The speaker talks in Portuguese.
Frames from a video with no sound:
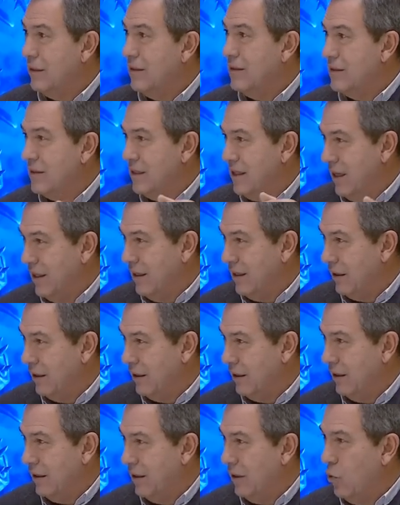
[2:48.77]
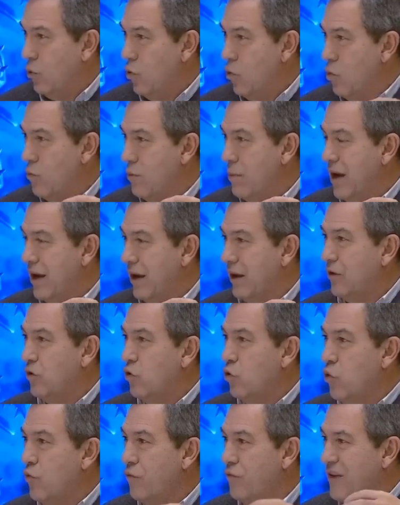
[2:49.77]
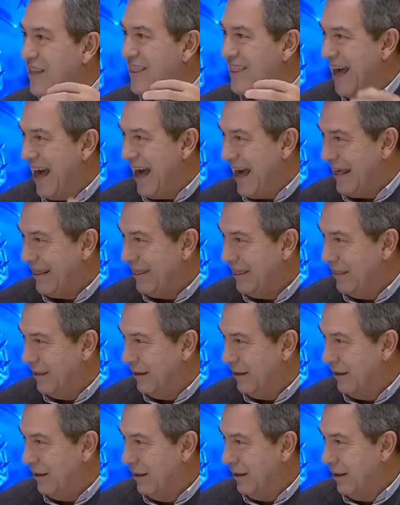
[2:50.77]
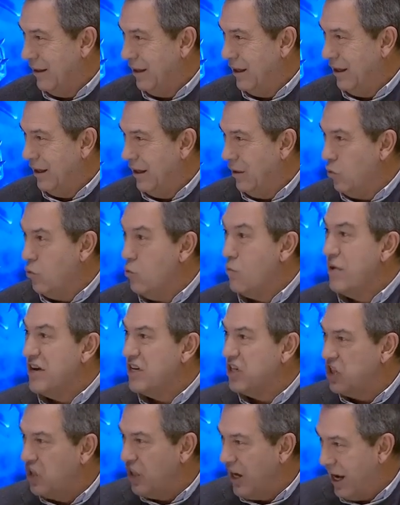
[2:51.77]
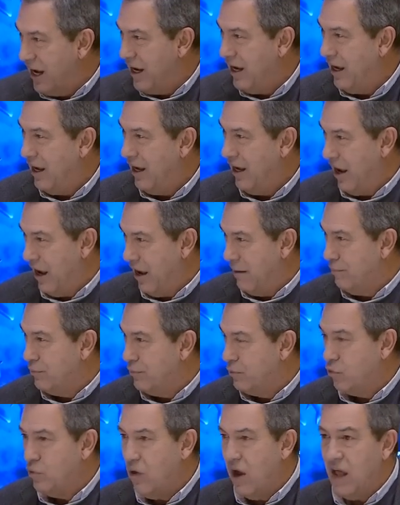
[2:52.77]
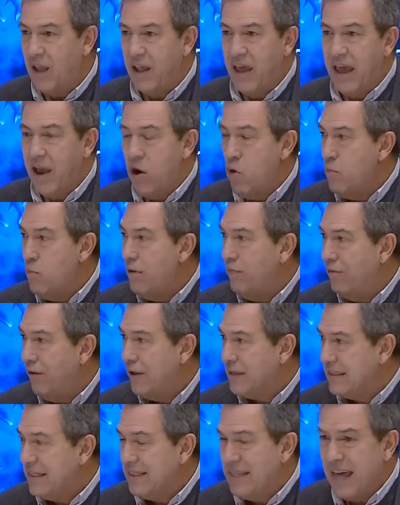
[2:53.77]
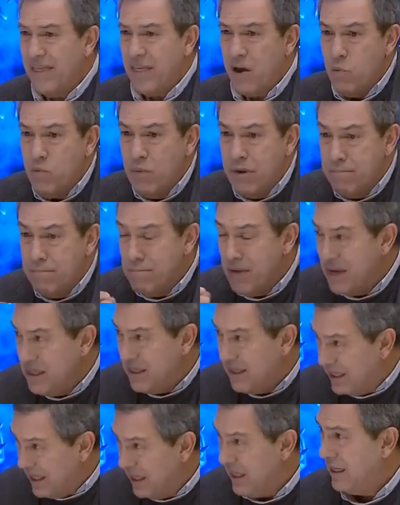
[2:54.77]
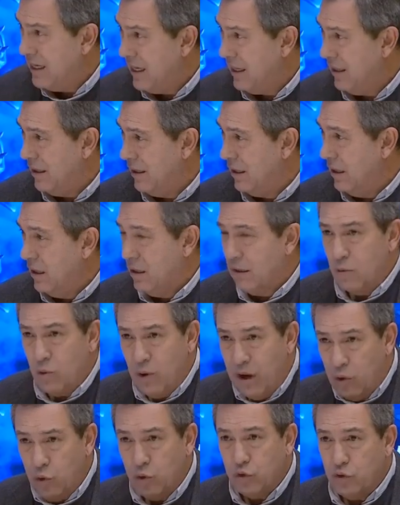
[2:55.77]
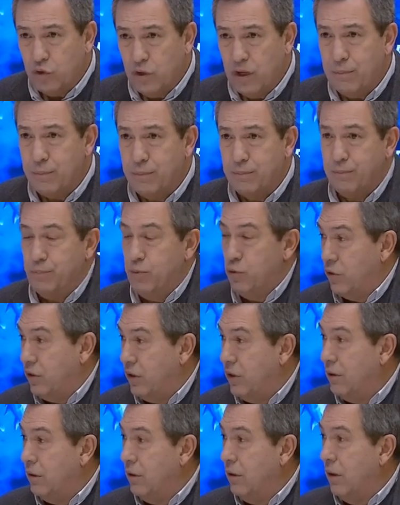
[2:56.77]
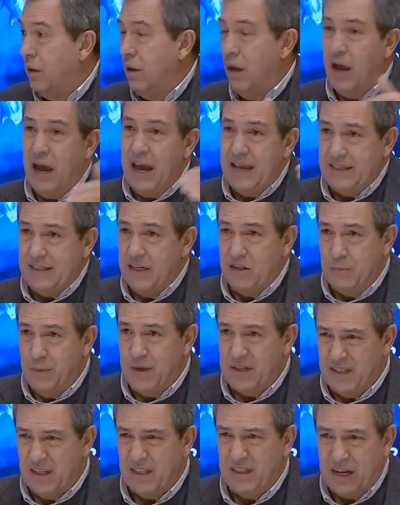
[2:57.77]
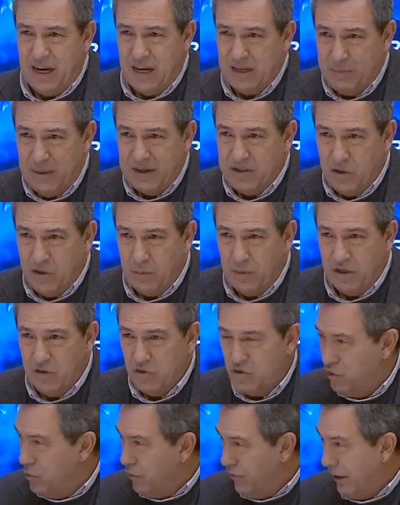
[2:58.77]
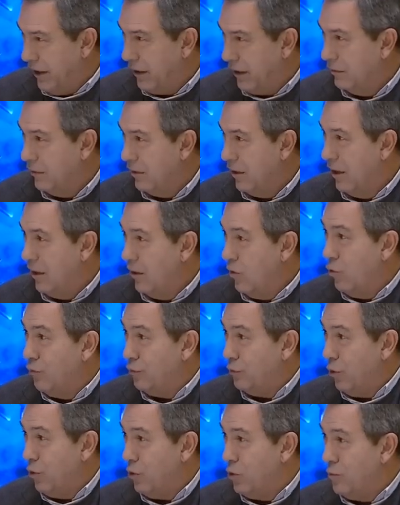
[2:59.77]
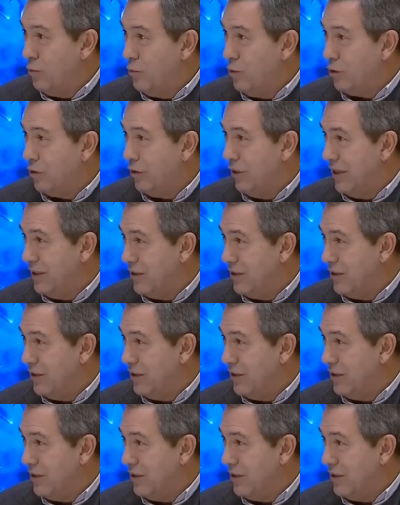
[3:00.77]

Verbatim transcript: ser uma novidade, eh, uma estreia em Portugal, é uma falsidade, é uma mentira. Não há outro tempo, porque há seis meses atrás, mais ou menos, no verão, o Futebol Clube Porto